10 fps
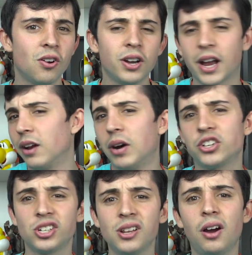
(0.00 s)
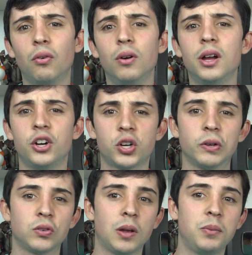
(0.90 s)
Olha, cara, eu acho que não. Acho que
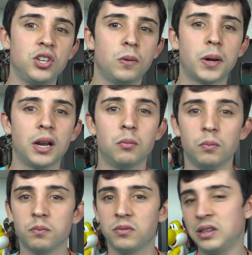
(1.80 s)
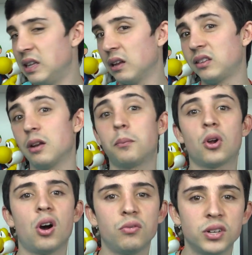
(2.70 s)
você vai pedir para ele ter
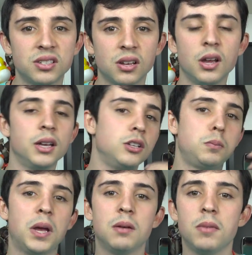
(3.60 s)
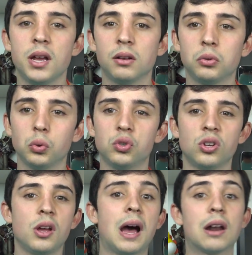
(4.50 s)
provas, experimentos,
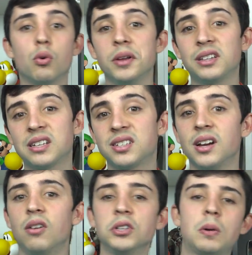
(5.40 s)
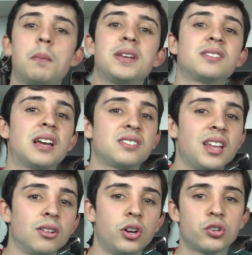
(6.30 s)
argumentação, você vai pensar se
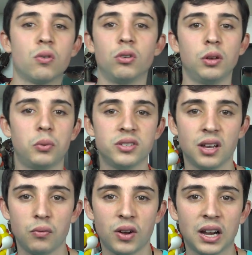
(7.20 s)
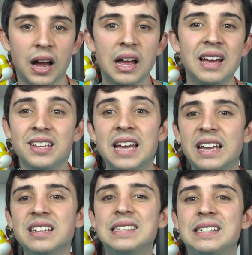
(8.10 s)
tem lógica ou não depois que ele falar. E
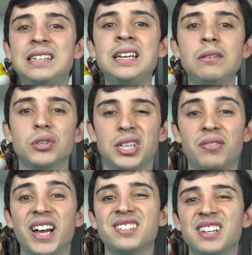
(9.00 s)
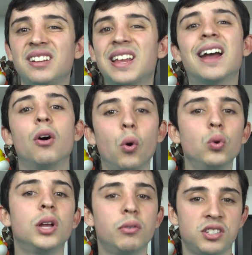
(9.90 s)
aí sim você vai aceitar
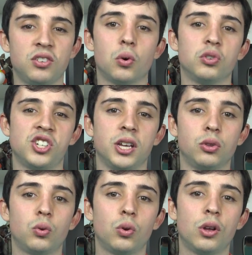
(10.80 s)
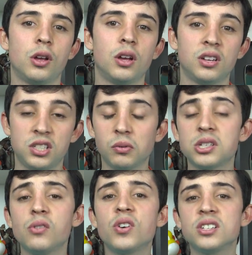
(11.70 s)
ou não esse conceito. Se
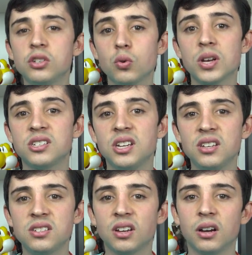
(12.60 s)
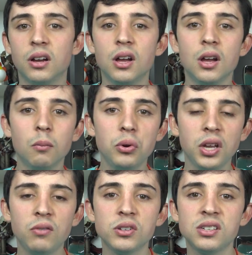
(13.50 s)
você faz isso com a ciência, por
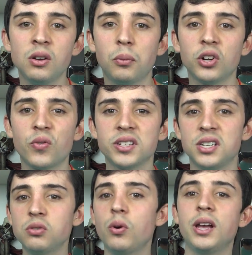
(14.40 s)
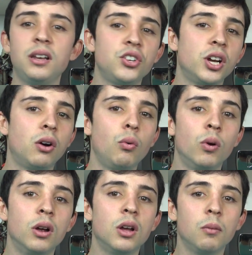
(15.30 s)
que, que você não pode fazer isso com a religião?
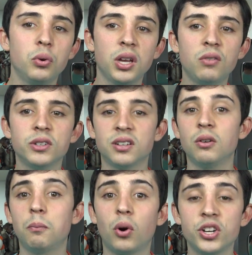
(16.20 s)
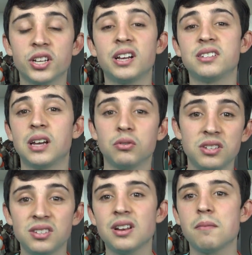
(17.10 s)
Por que, que você não pode analisar os
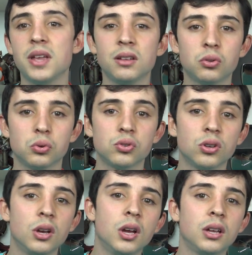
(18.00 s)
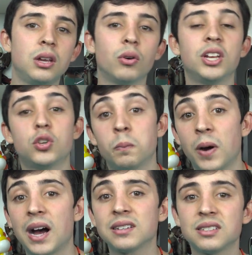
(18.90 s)
ensinamentos que alguém te
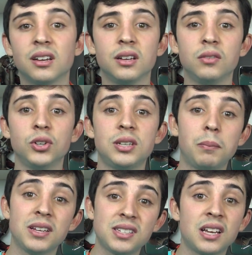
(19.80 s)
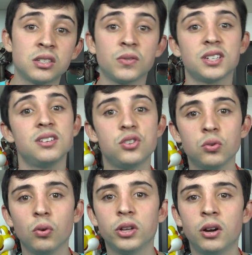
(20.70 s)
passa e você pensar se faz
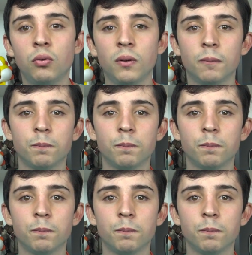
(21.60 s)
sentido ou não?